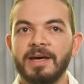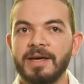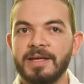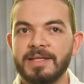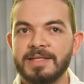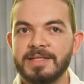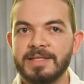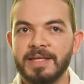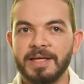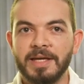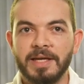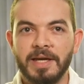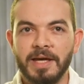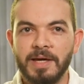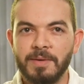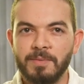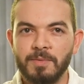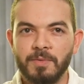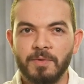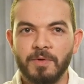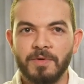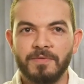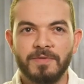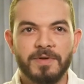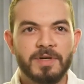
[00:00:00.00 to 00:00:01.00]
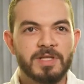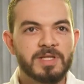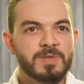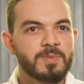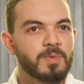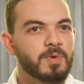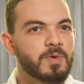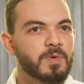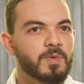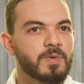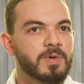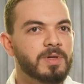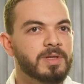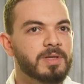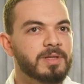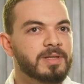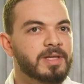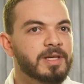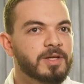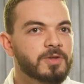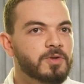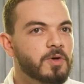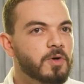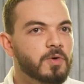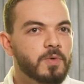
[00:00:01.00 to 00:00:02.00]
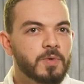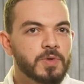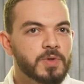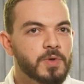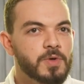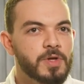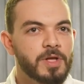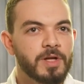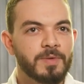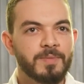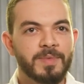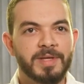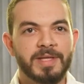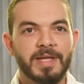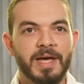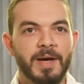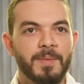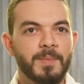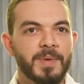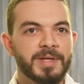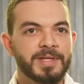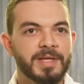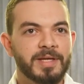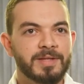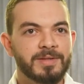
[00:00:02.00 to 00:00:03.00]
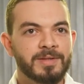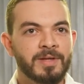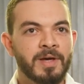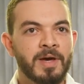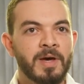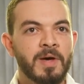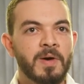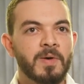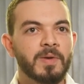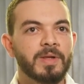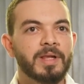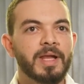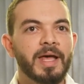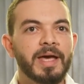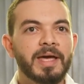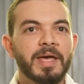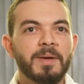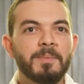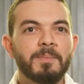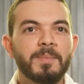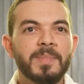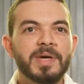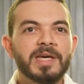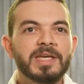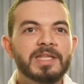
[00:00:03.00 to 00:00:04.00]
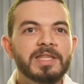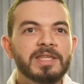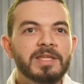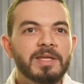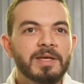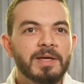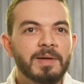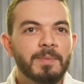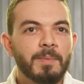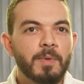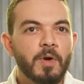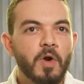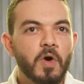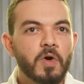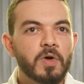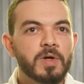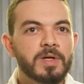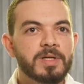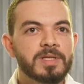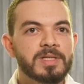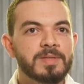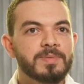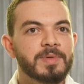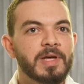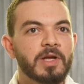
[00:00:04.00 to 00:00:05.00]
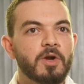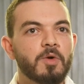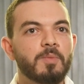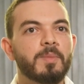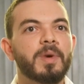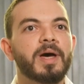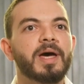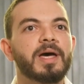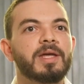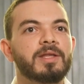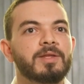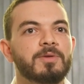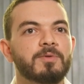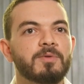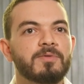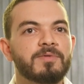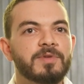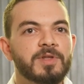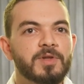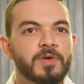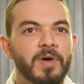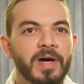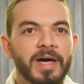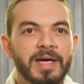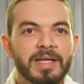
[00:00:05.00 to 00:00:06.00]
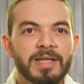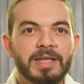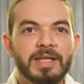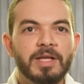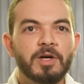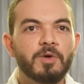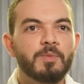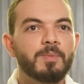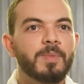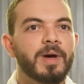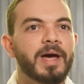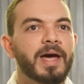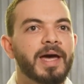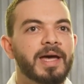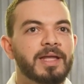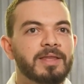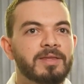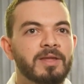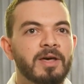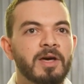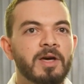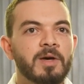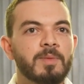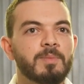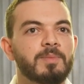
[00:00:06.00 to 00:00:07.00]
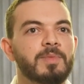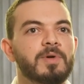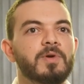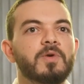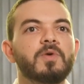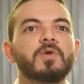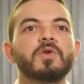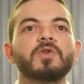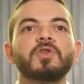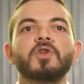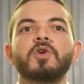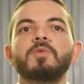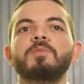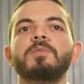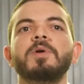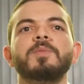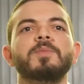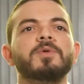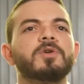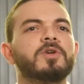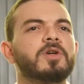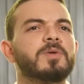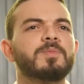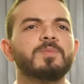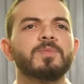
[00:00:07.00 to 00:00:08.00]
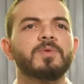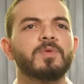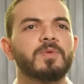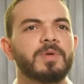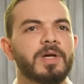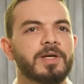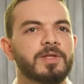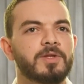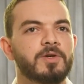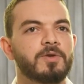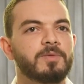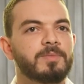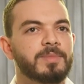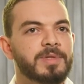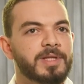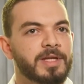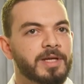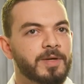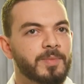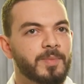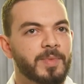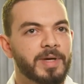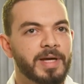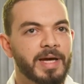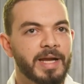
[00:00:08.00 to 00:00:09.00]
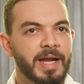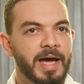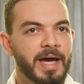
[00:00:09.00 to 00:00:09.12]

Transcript: انستجرام وفيسبوك وتيك توك وسوشيال ميديا عامه تلاقي كميه بلوجرز من الامهات وفيديوهات لامهات بيقولوا ان هم بيربوا اولادهم التربيه